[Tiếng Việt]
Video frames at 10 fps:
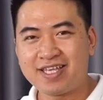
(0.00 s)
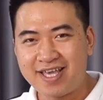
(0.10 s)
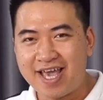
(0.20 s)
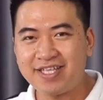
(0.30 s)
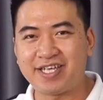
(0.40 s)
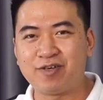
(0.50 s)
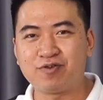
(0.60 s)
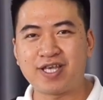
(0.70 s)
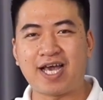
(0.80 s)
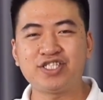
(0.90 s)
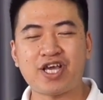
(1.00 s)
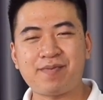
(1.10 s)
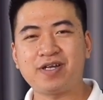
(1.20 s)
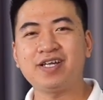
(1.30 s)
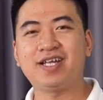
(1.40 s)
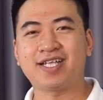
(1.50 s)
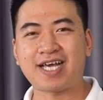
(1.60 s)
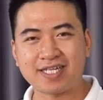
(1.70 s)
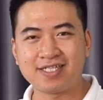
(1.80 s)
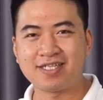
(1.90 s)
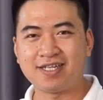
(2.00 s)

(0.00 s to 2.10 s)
dễ chịu giải chép nó rất là chắc